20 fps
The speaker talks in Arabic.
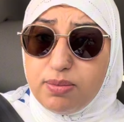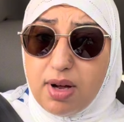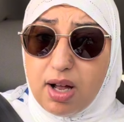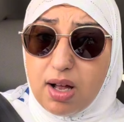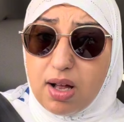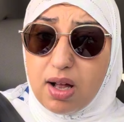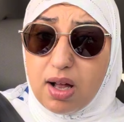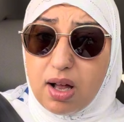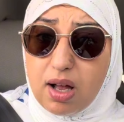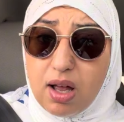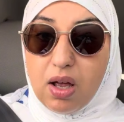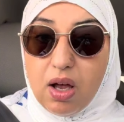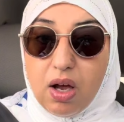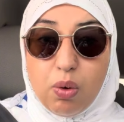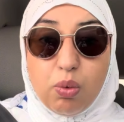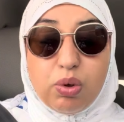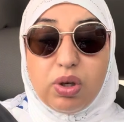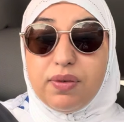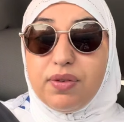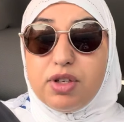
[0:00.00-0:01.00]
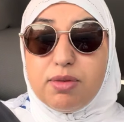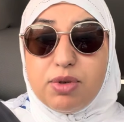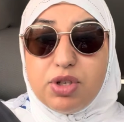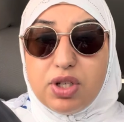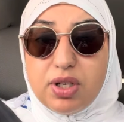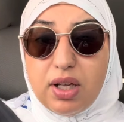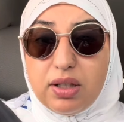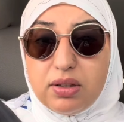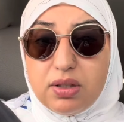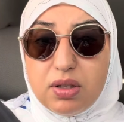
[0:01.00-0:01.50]
حماق وكيفاش ماشي
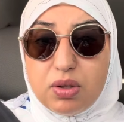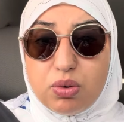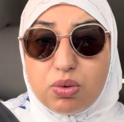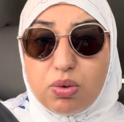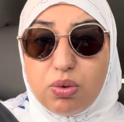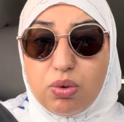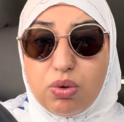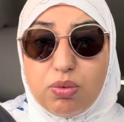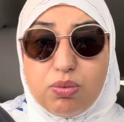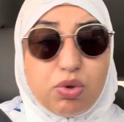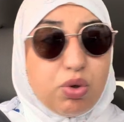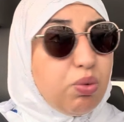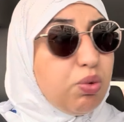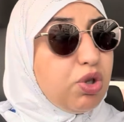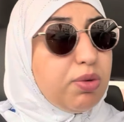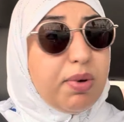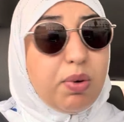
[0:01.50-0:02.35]
عند الناس تقولوا لهم تزوج